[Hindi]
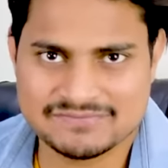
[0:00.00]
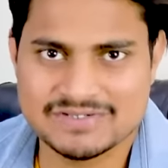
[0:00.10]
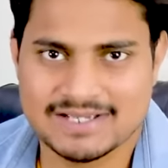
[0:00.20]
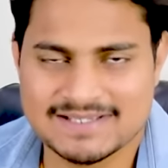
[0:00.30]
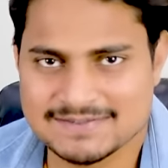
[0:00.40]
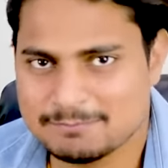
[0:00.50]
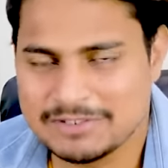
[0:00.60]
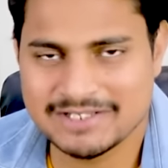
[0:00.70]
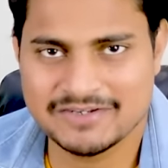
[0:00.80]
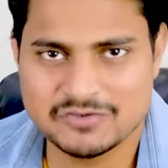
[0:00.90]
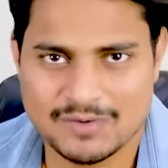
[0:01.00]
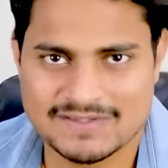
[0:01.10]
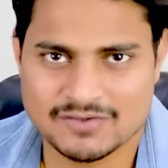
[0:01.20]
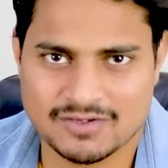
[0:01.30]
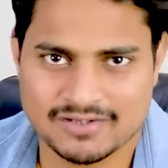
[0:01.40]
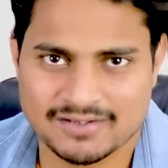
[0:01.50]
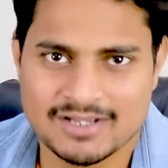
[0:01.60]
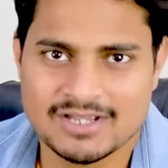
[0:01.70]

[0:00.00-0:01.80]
जगह मिलियन यूएस डॉलर